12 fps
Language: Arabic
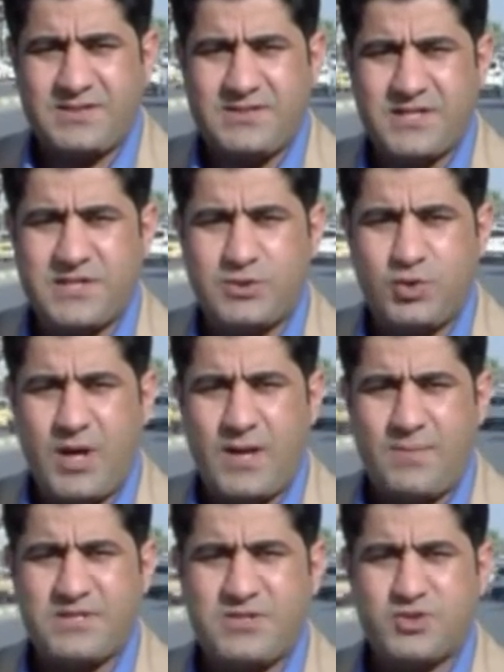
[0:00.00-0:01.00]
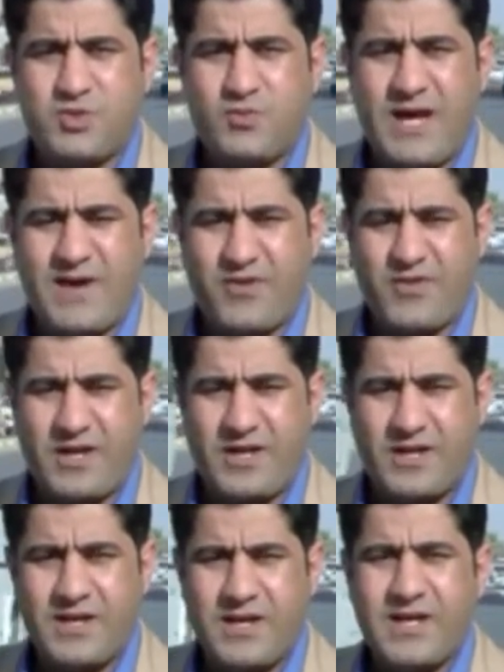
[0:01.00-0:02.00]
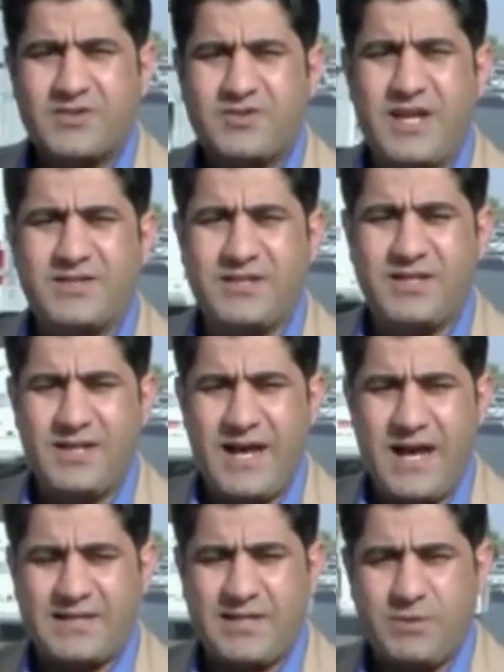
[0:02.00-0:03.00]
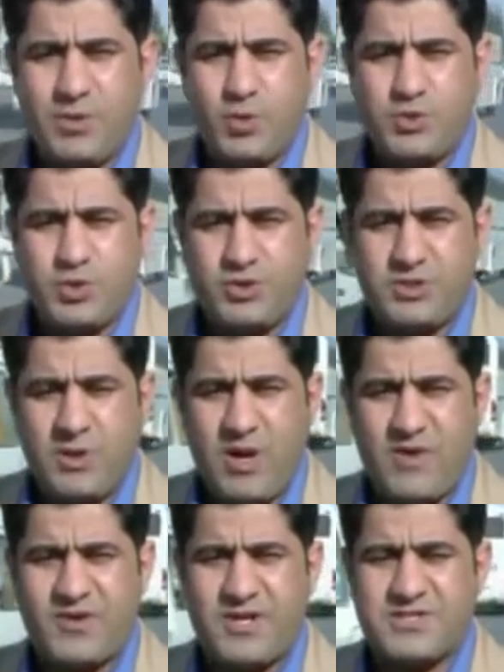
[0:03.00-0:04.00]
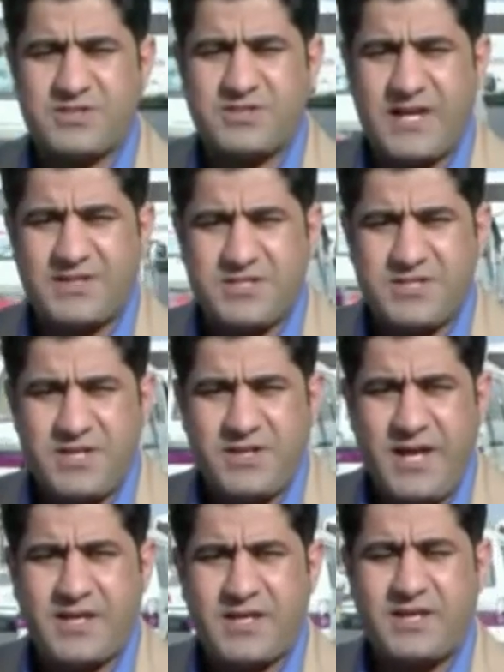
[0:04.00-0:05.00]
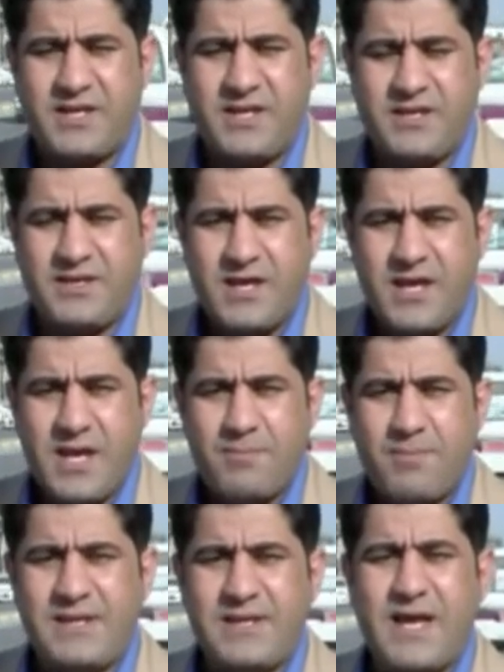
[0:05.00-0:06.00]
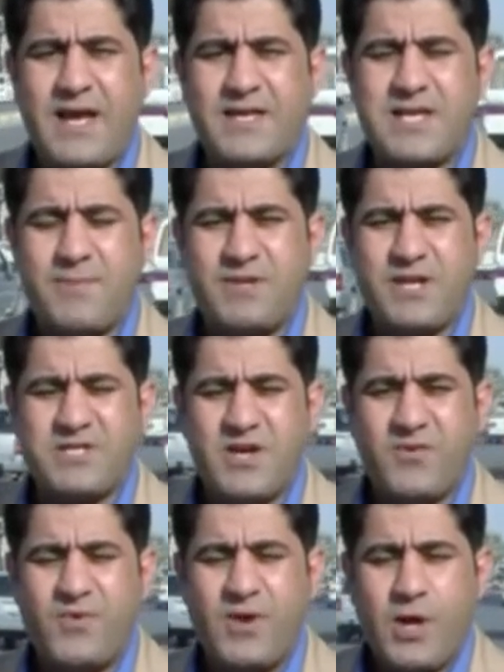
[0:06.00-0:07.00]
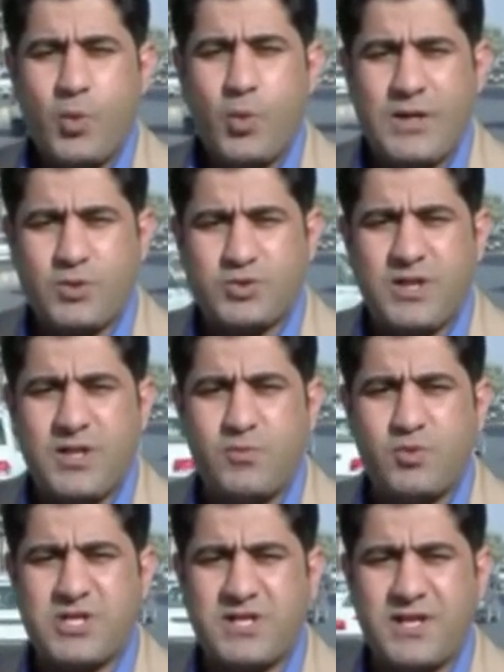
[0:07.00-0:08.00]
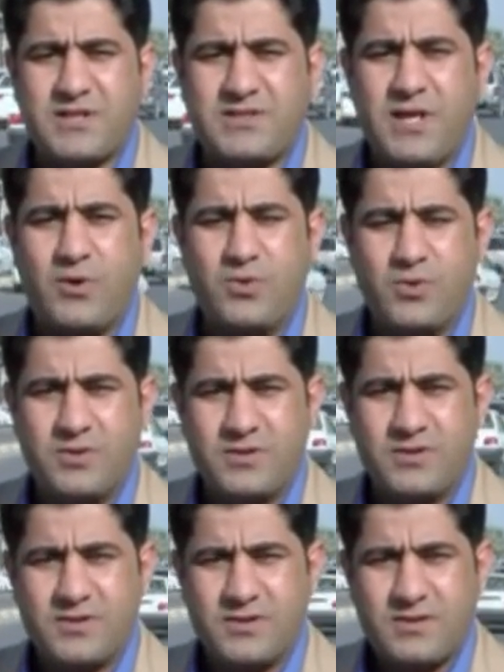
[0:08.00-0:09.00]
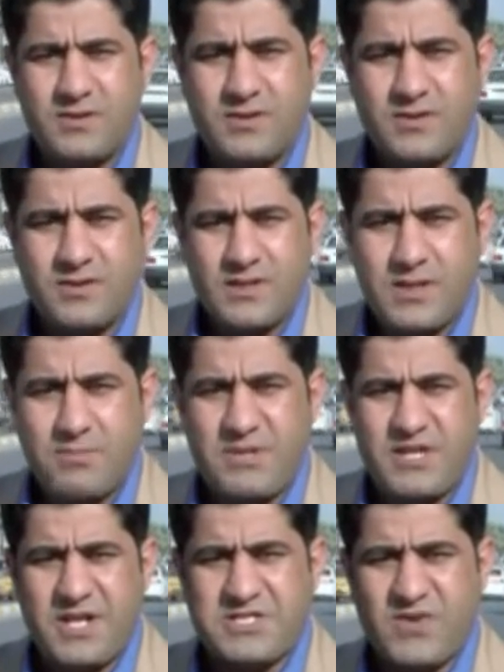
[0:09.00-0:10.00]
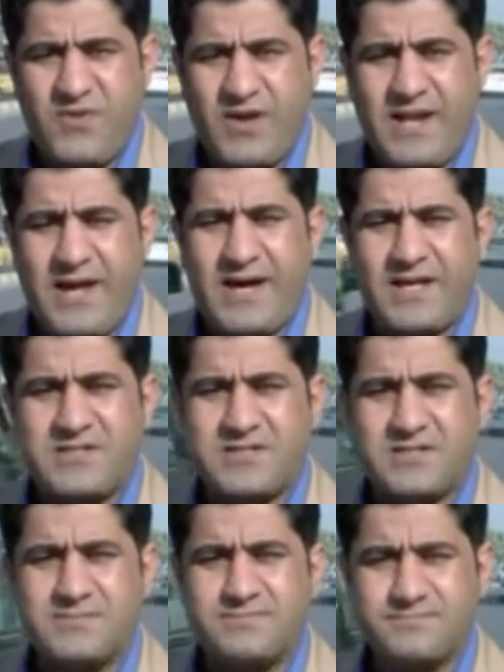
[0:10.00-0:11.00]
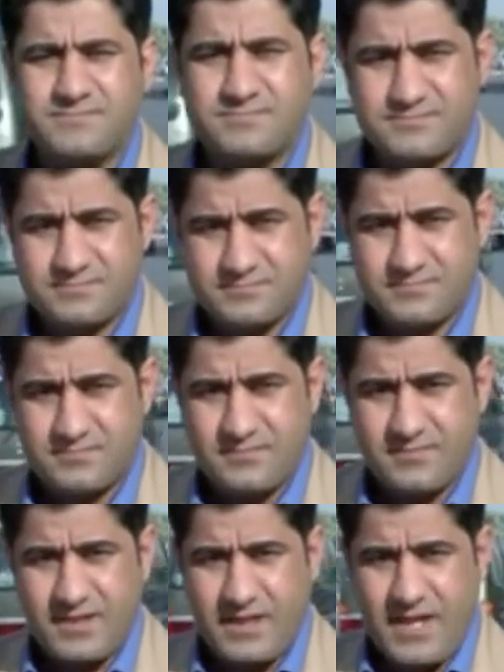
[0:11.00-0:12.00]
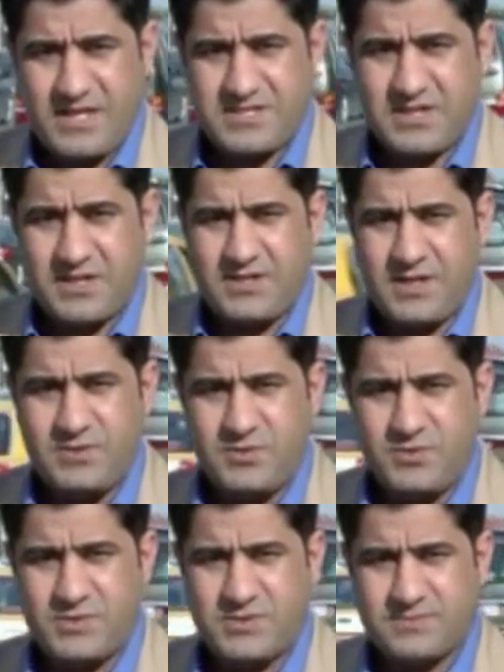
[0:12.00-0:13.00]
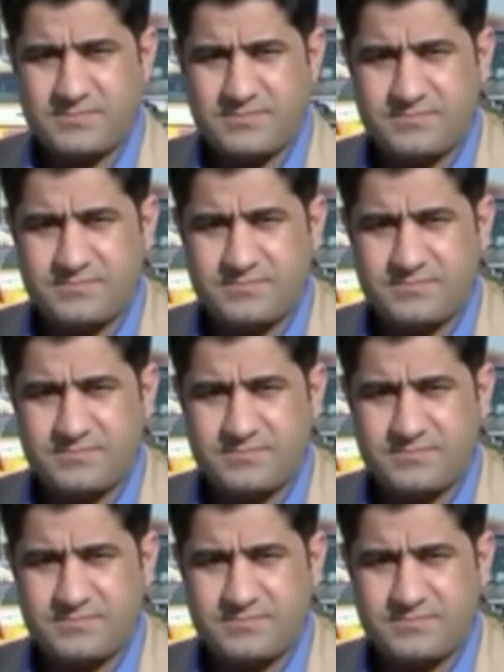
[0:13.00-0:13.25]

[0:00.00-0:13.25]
التي يشهدها مجلس المحافظة تأتي إلى عدم وجود توافق استراتيجي حقيقي بين أحزاب النجف والكتل المشكلة له من النجف علي الحاج الشرقية نيوز